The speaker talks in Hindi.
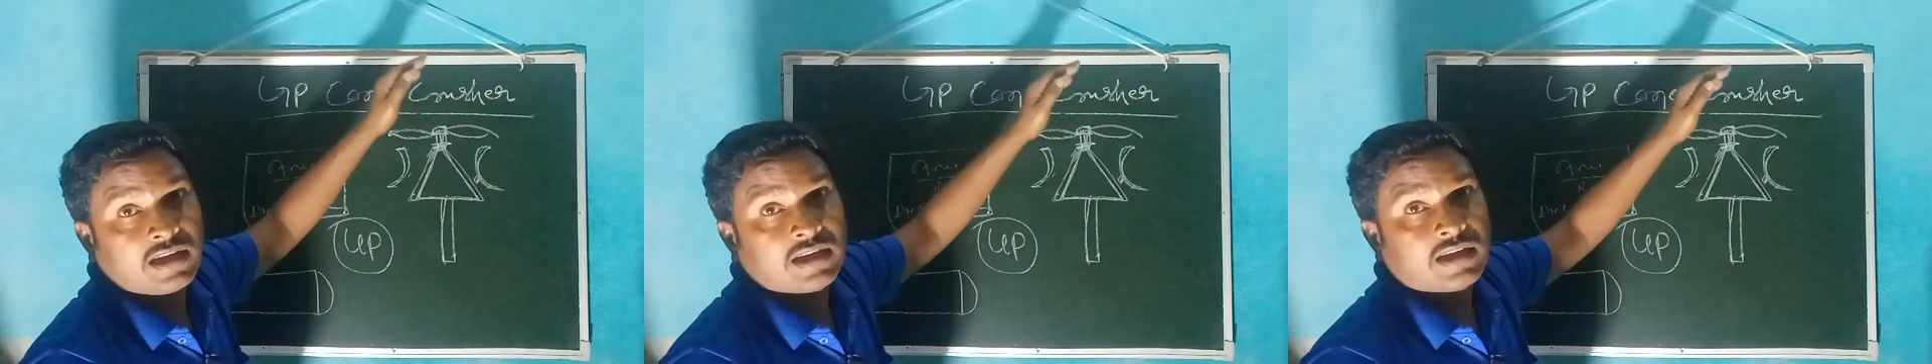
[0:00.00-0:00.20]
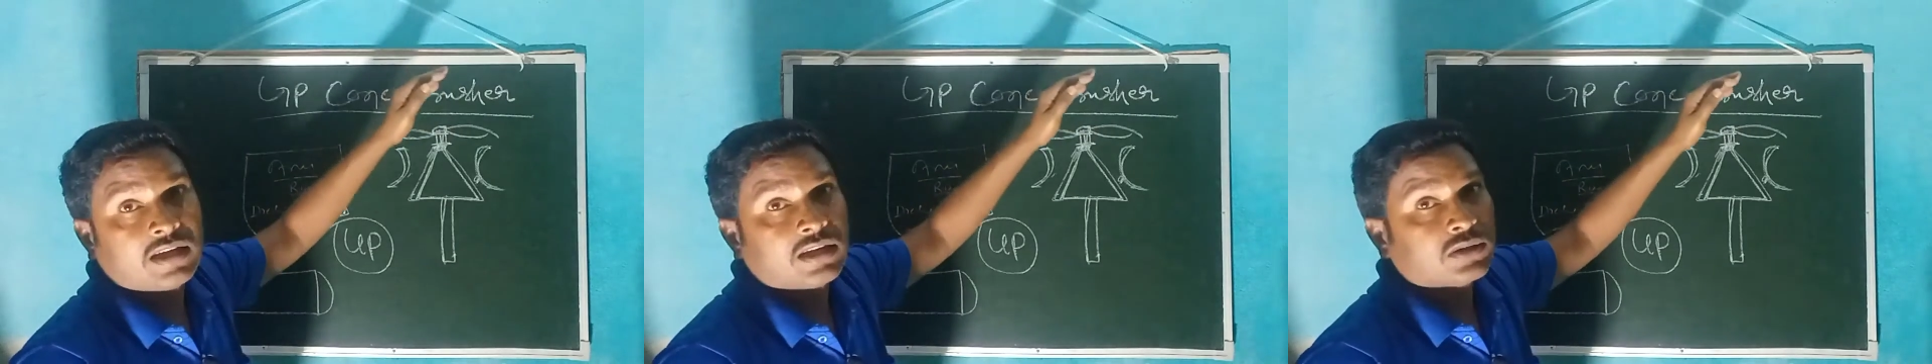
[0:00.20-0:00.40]

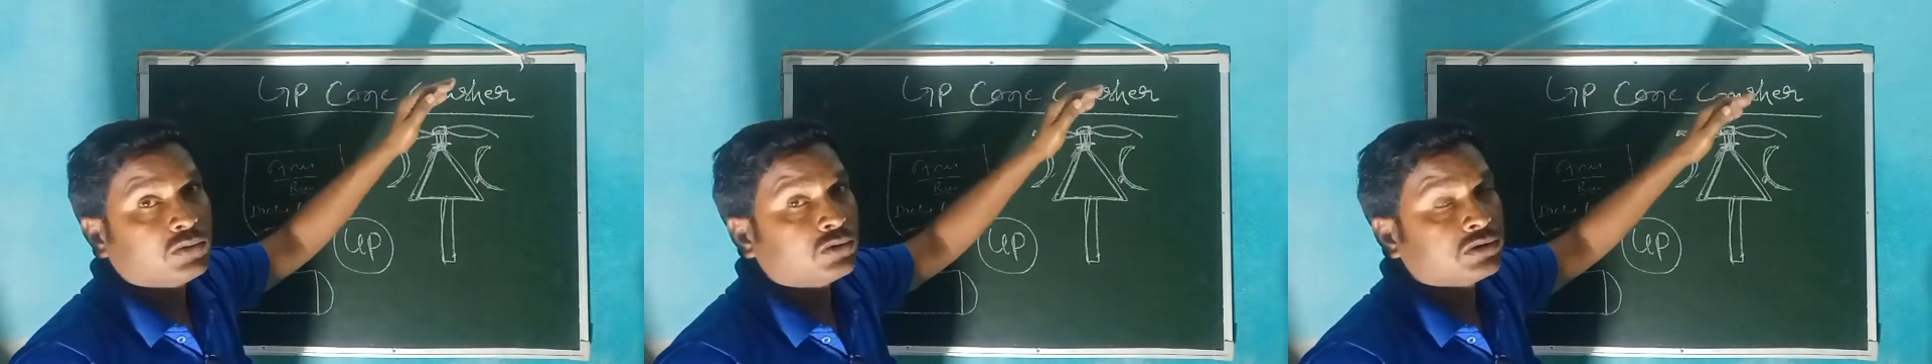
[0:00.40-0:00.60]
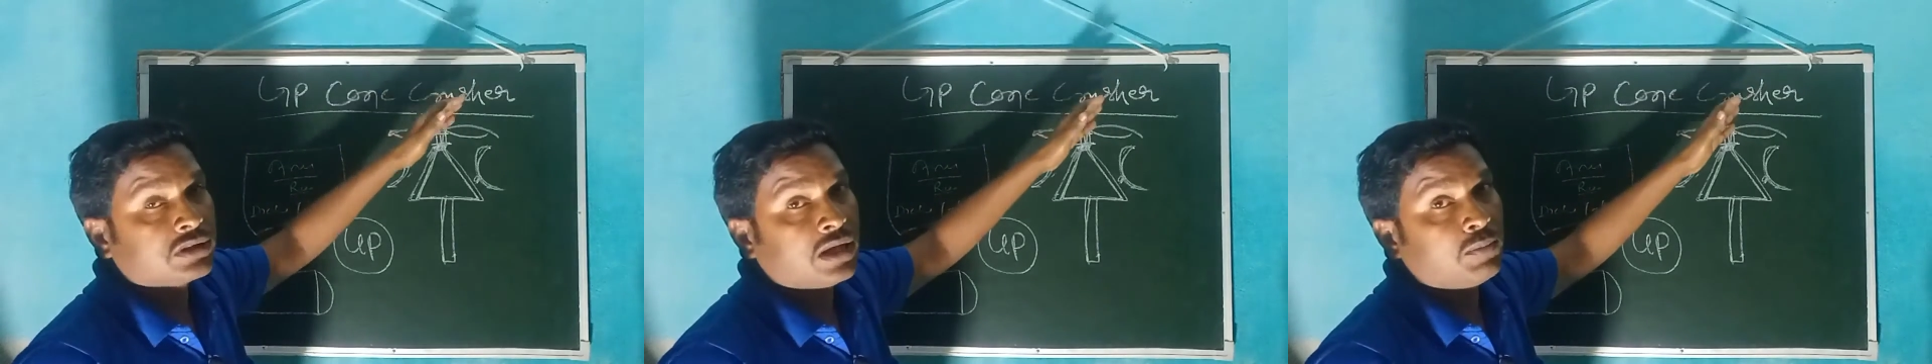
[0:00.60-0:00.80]
कि
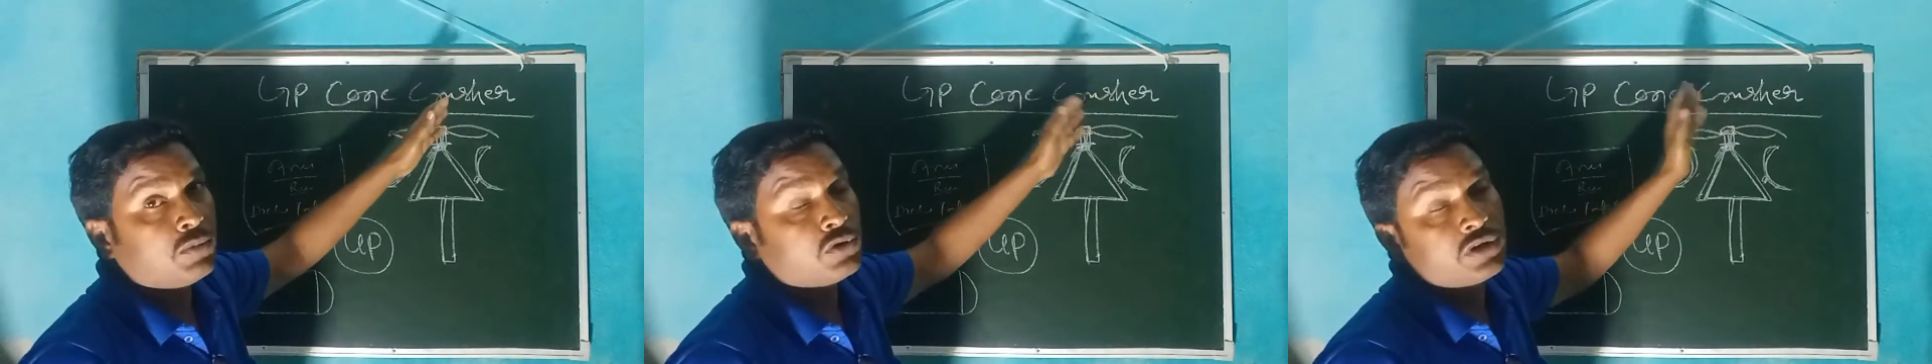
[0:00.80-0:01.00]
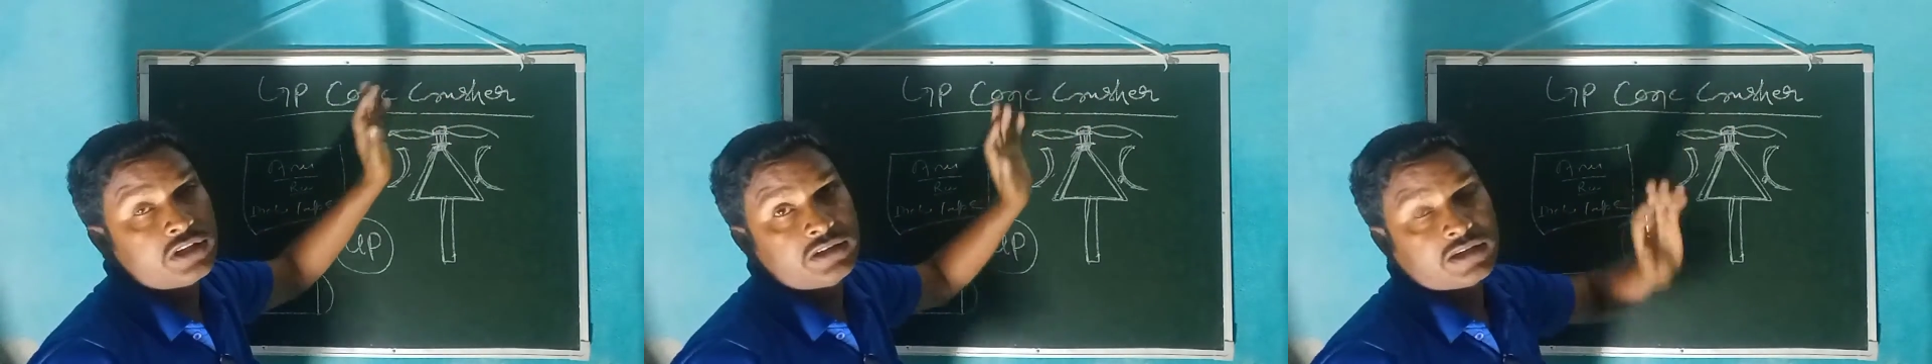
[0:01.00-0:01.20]
उसका
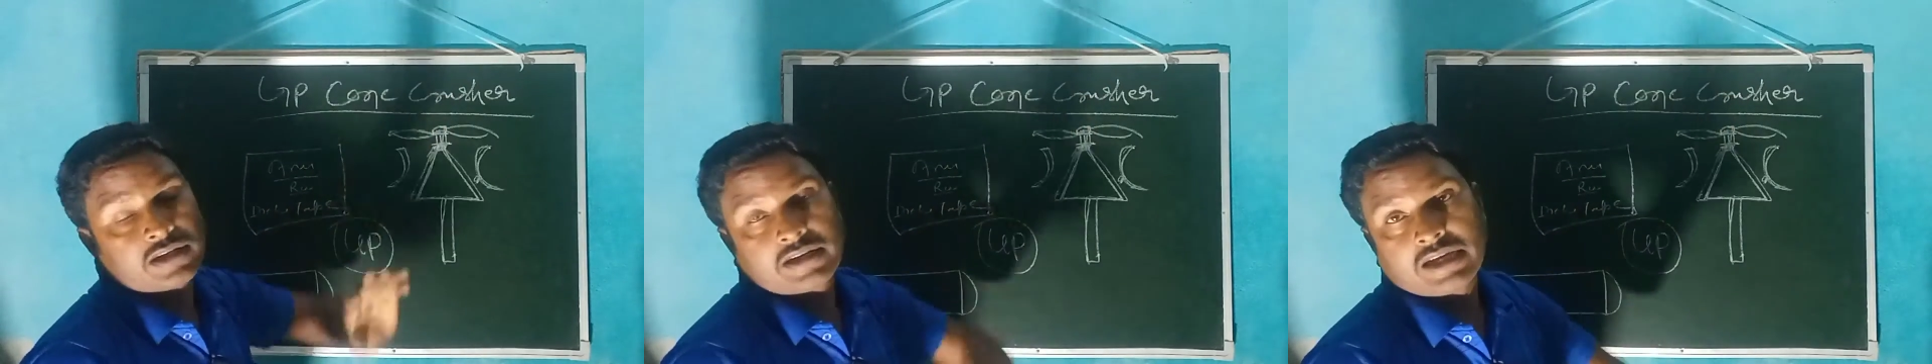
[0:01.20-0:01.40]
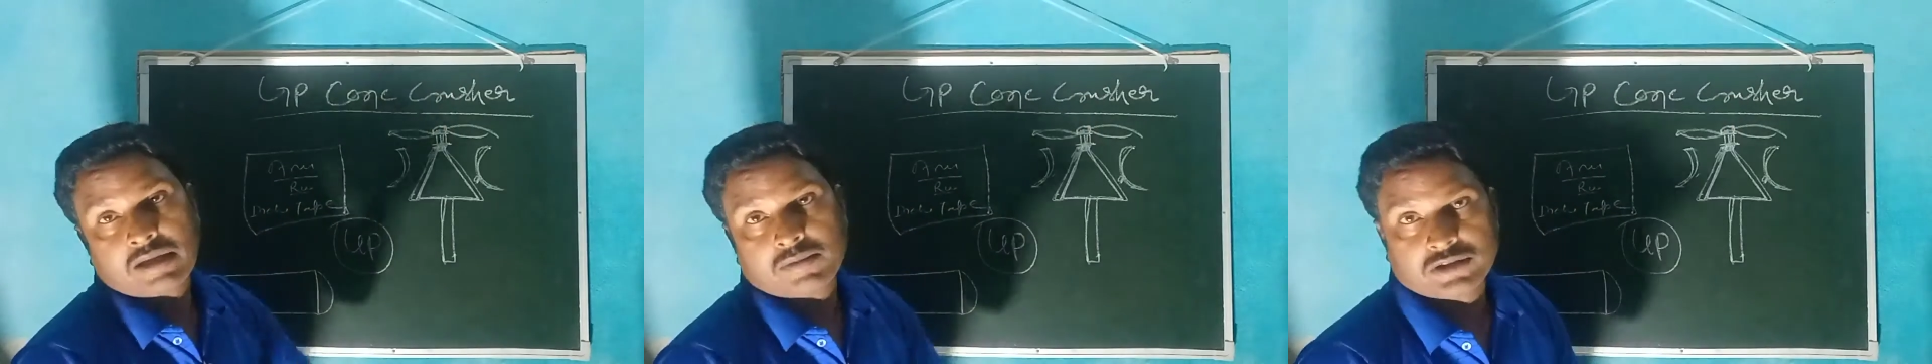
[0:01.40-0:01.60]
बॉडी तगले
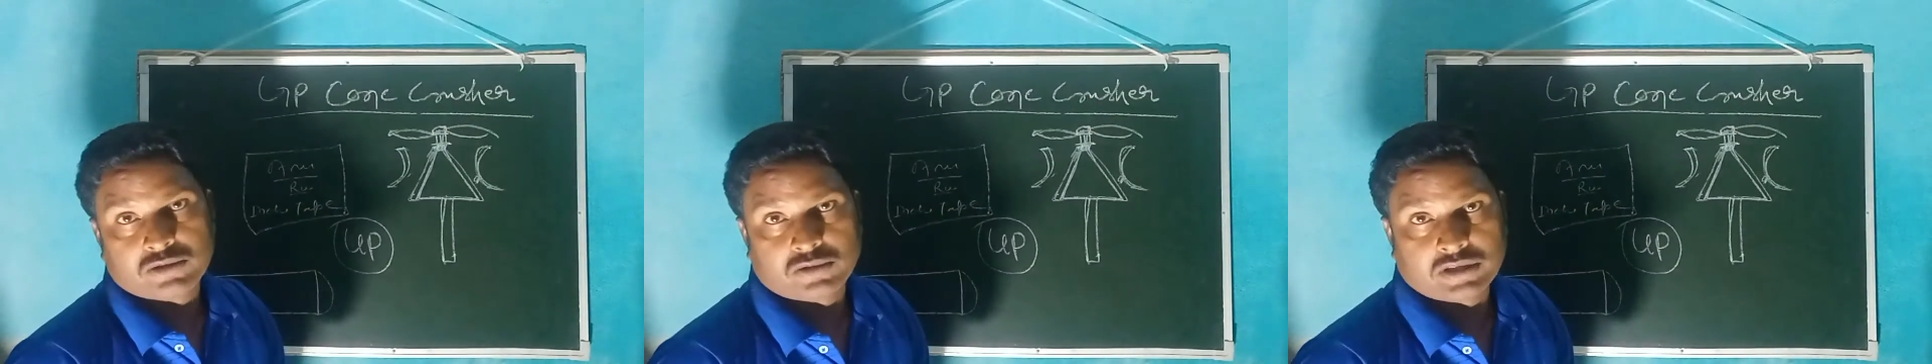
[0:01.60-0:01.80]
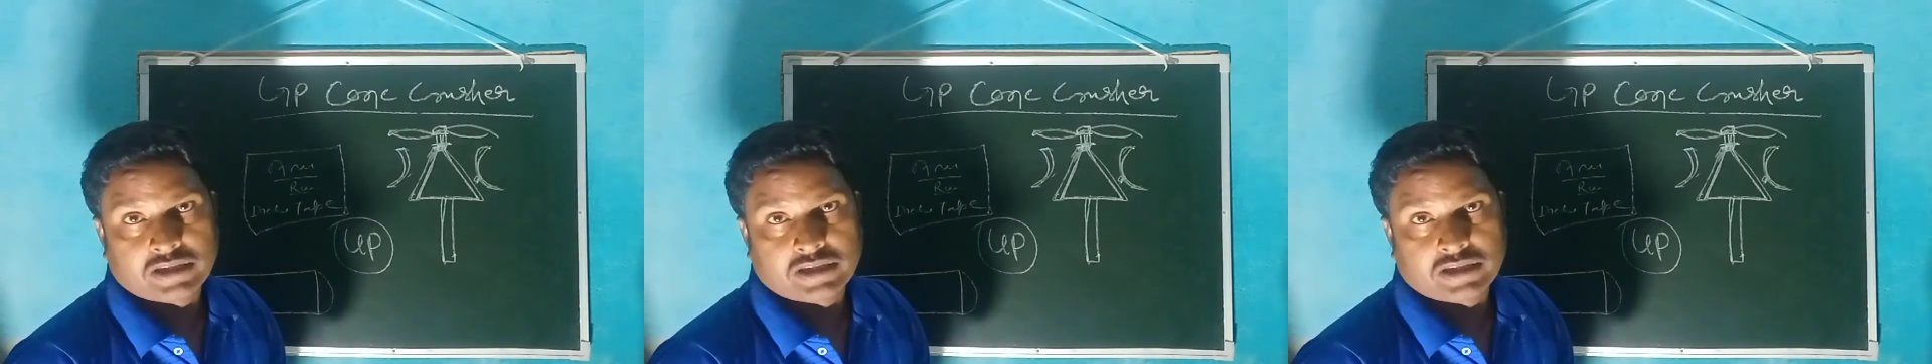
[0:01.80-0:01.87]
डैमेज हो